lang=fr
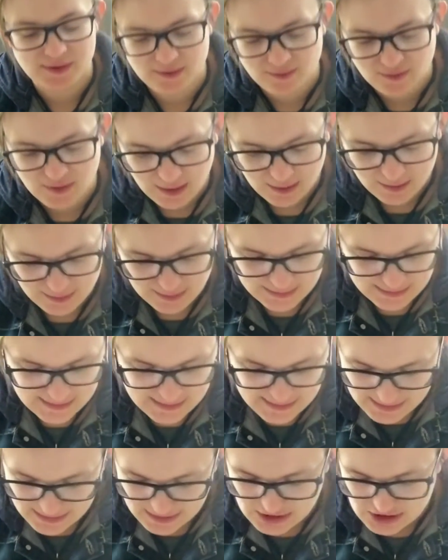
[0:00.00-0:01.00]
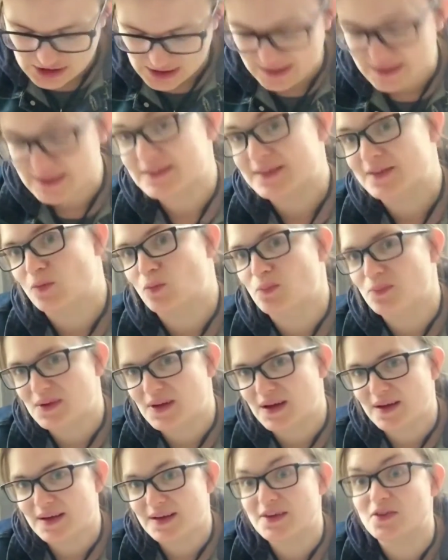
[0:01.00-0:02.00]
Ça veut dire c'est déjà qu'ils sont
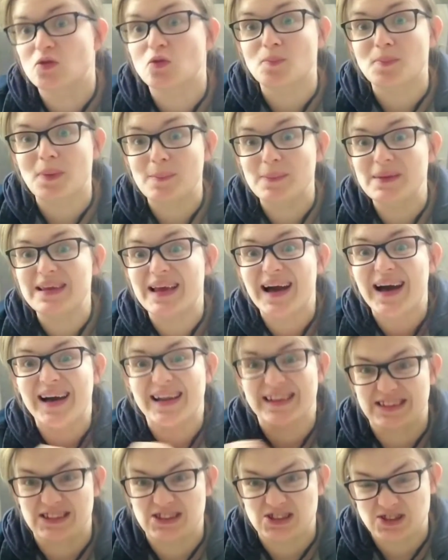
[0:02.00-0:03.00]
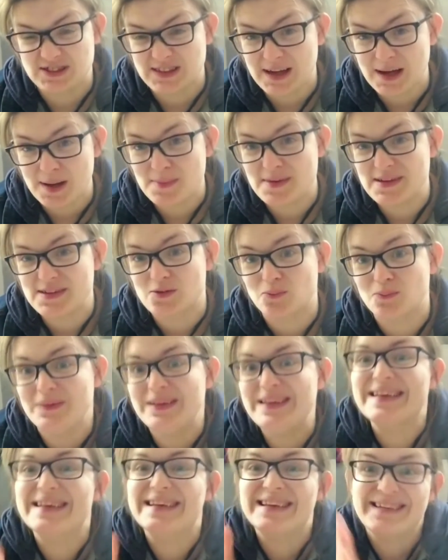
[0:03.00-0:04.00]
bien, ils n'ont pas mis indéchirable, ils ont
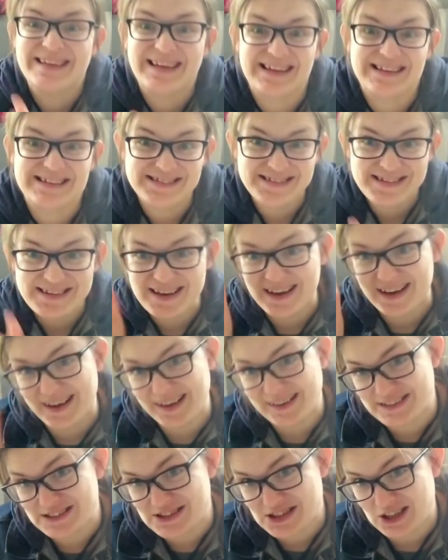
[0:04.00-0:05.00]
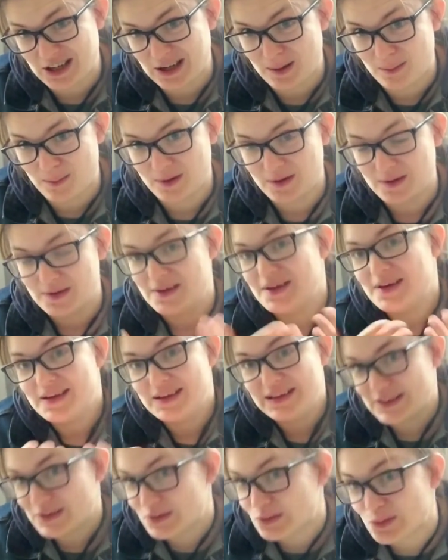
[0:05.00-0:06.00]
mis quasi indéchirable.
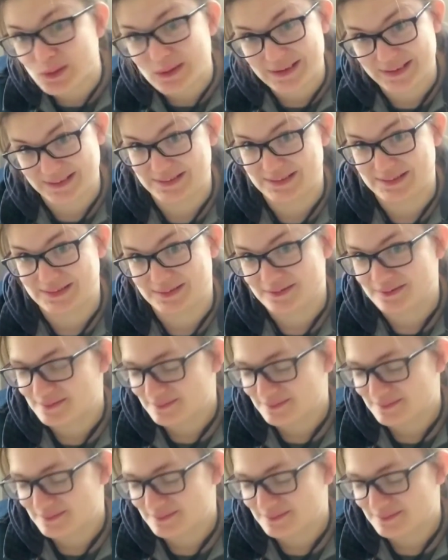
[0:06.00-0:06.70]
Ils sont honnêtes.